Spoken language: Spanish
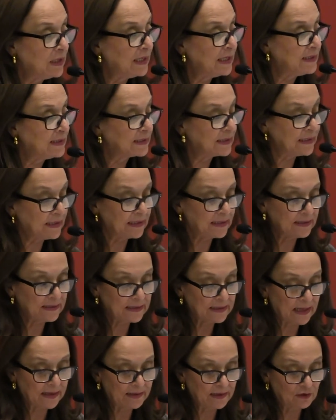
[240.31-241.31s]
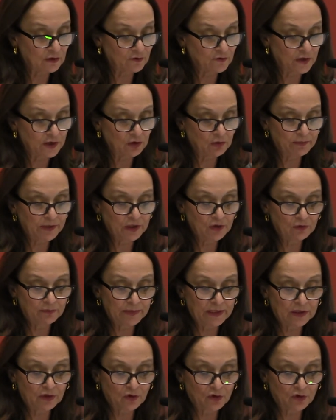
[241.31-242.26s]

en la incidencia de los fenómenos